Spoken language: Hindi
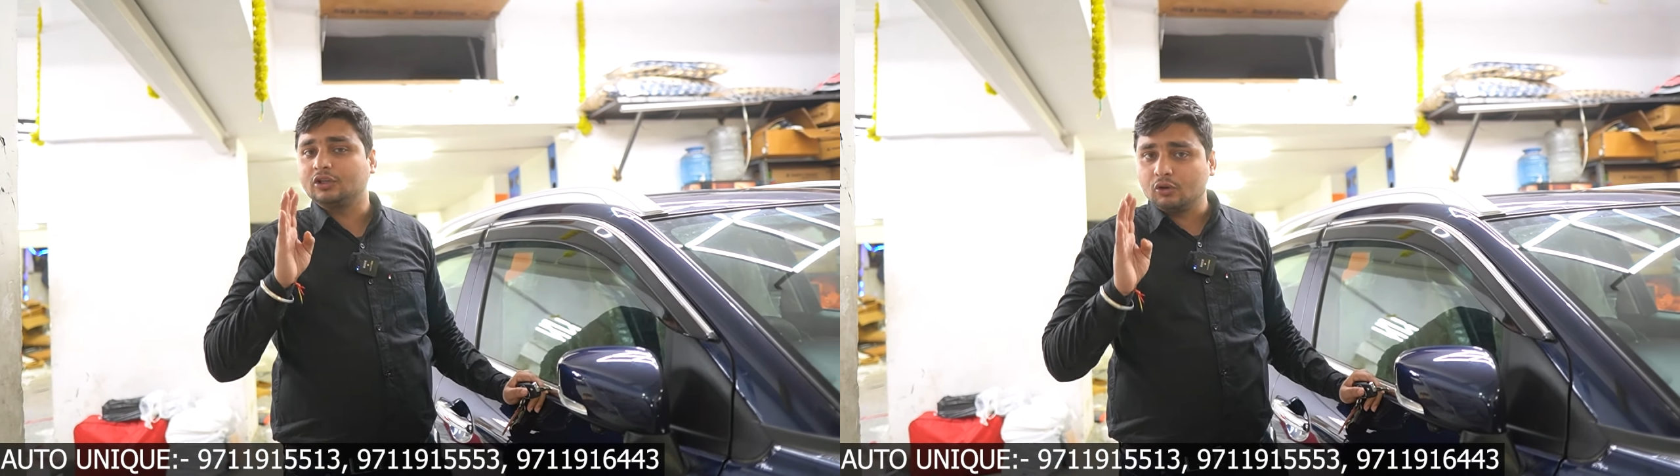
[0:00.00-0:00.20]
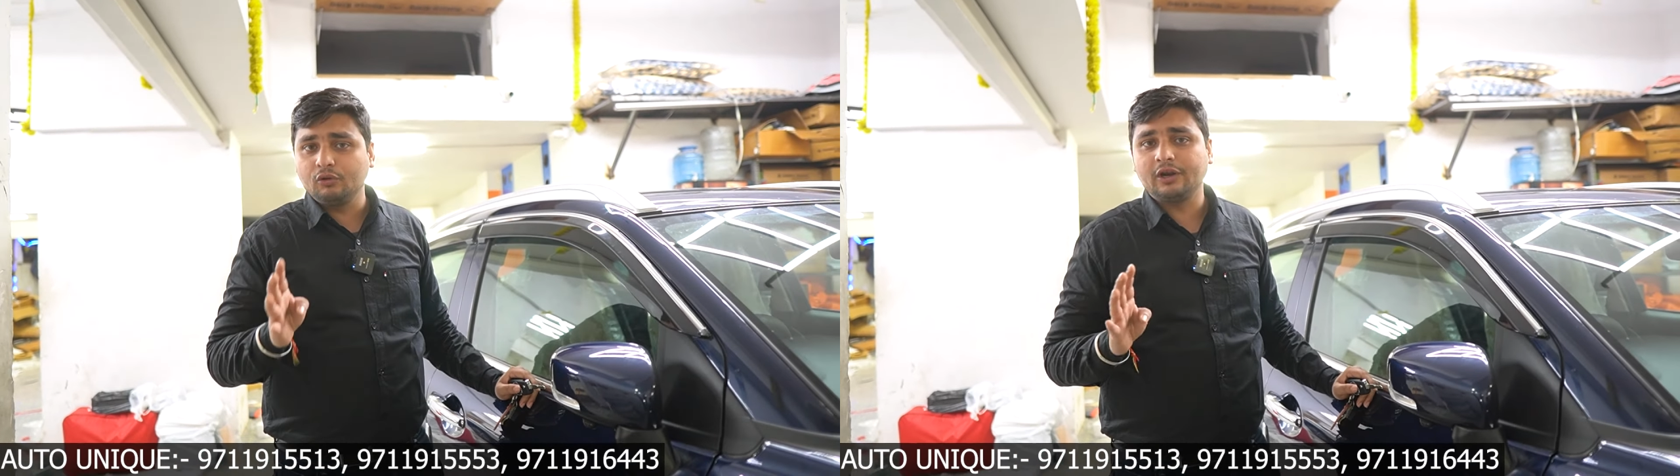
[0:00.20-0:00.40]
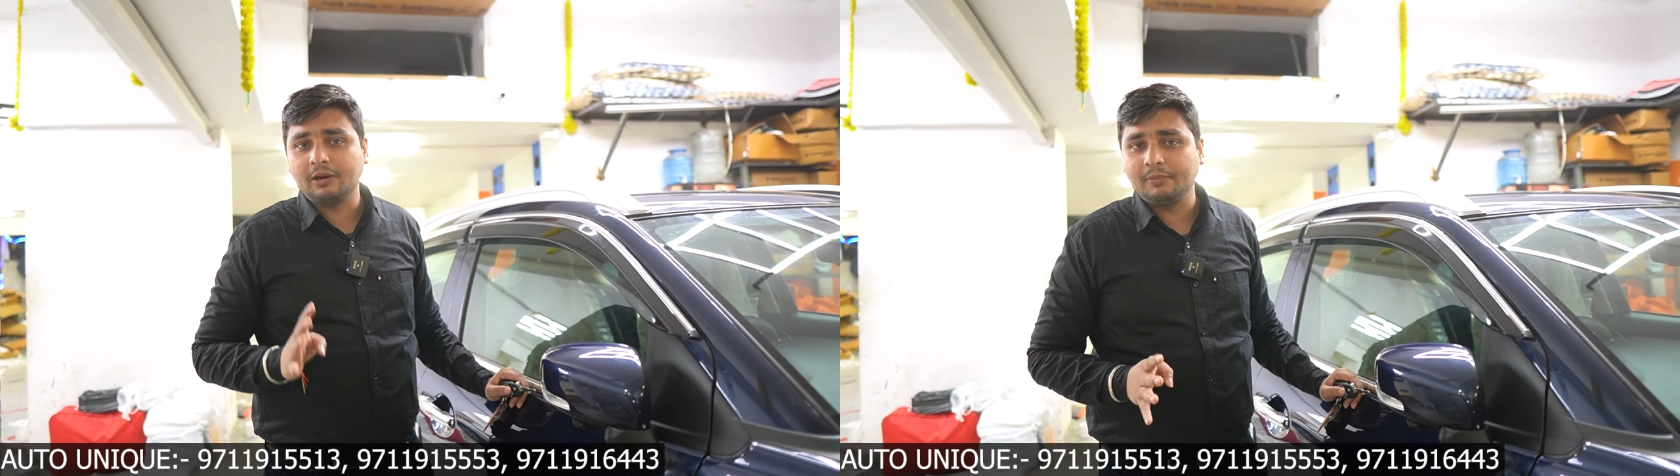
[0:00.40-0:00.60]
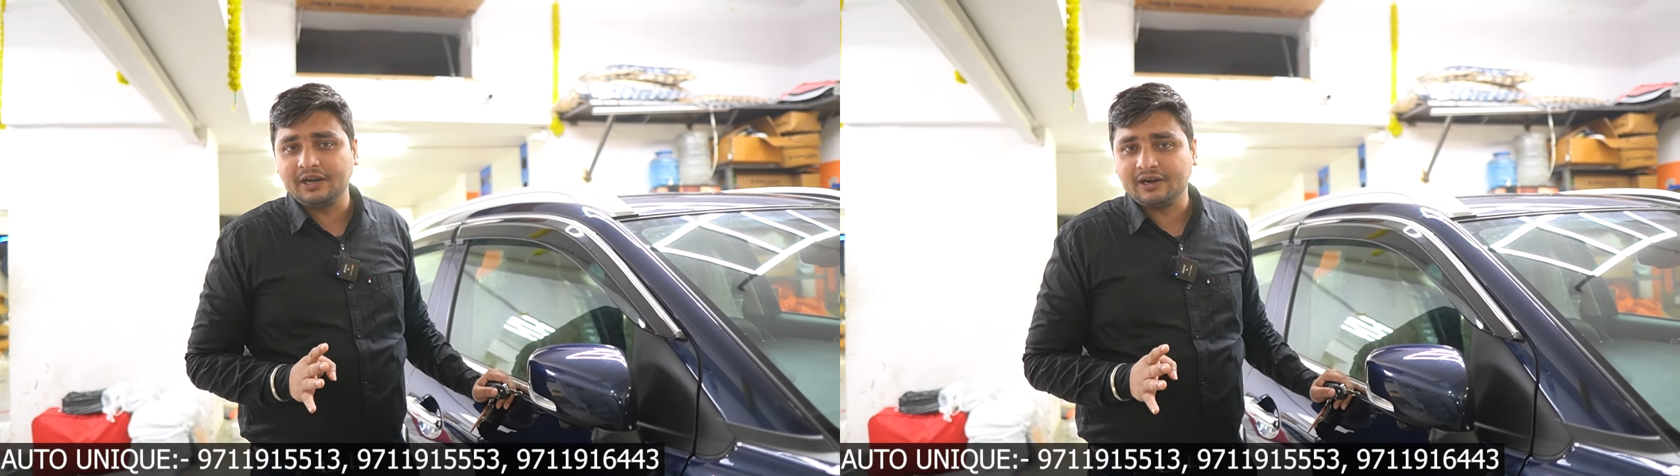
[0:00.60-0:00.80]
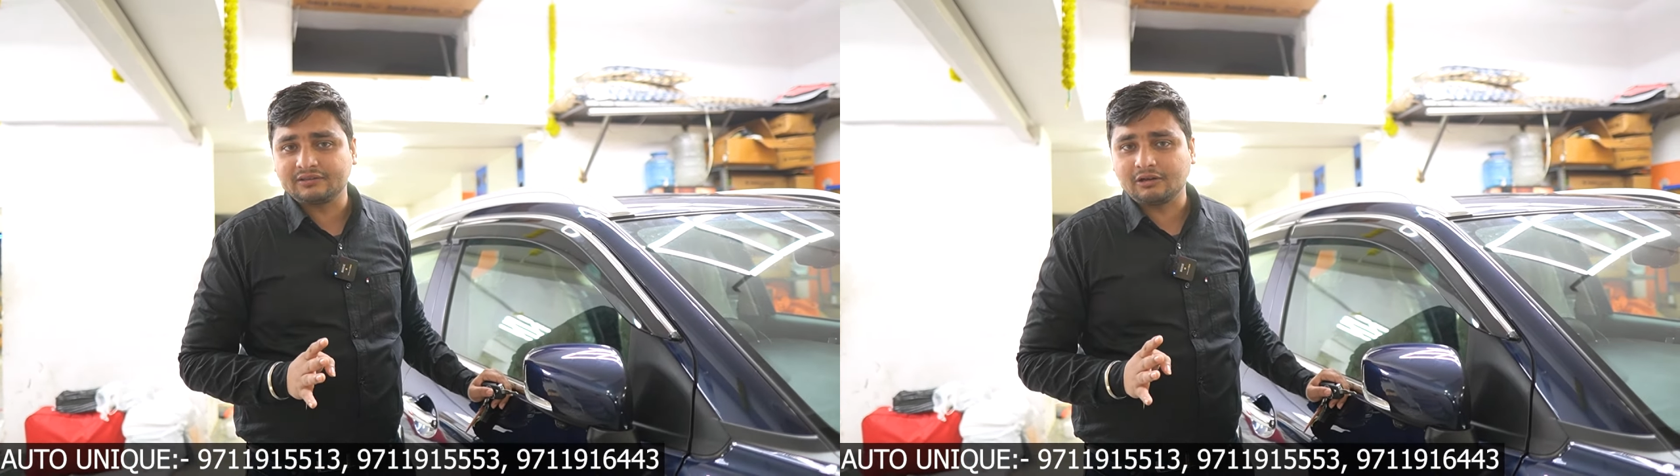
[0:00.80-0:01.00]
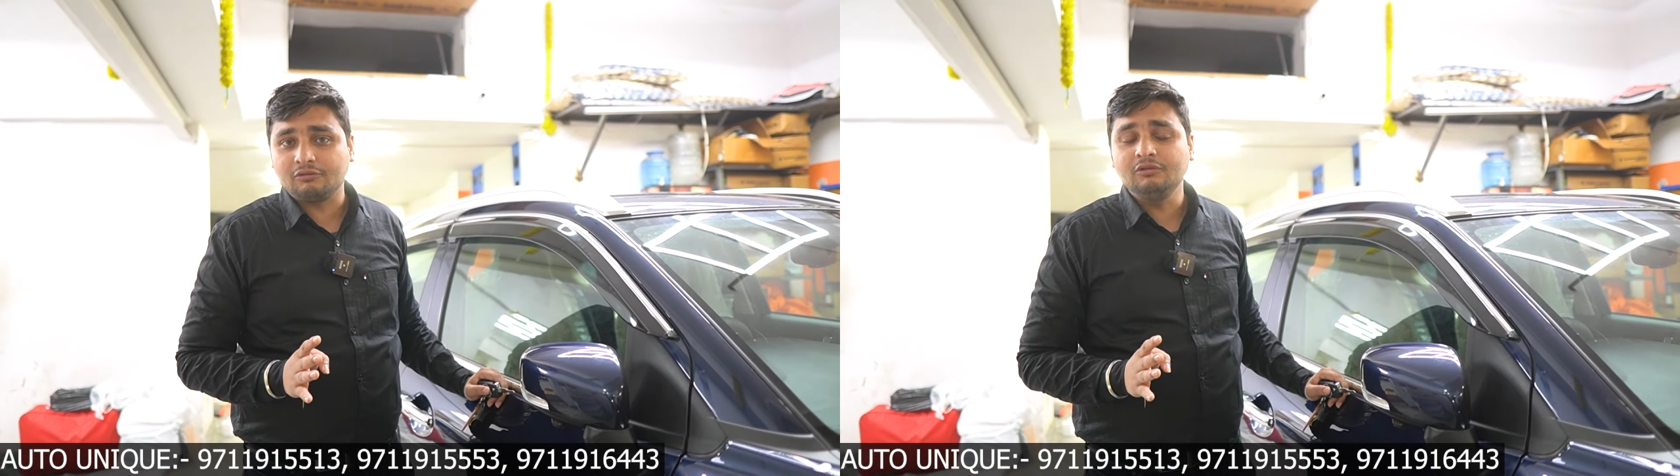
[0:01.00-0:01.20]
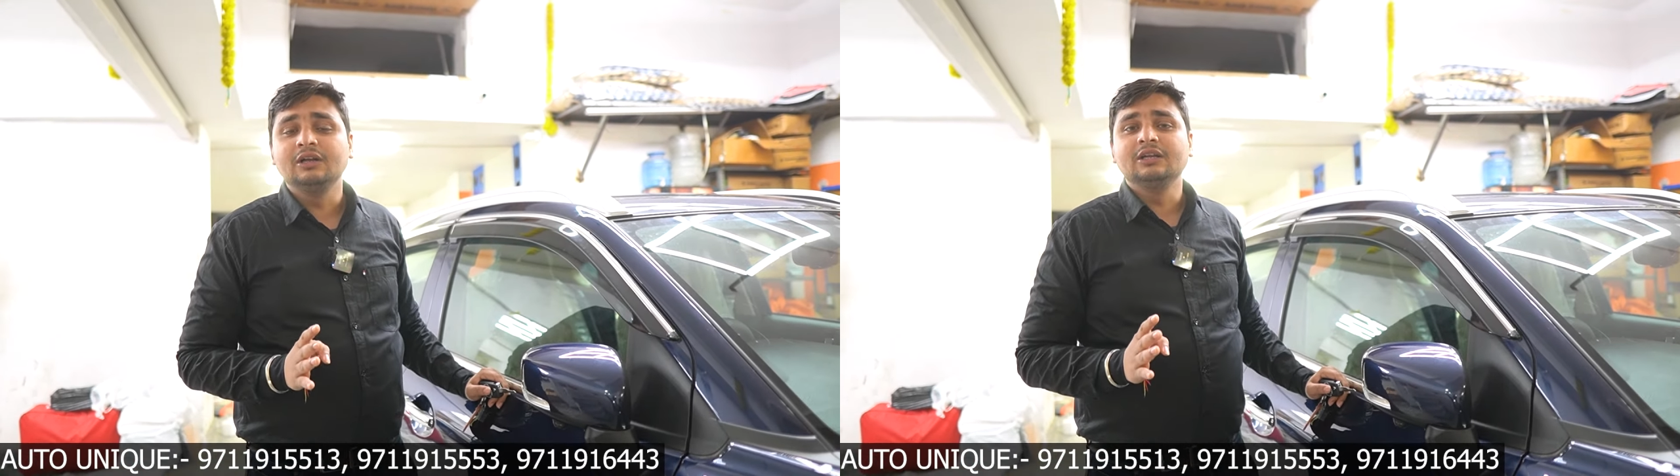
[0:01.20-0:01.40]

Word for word: ज़रूर रिकमेंड करता हूँ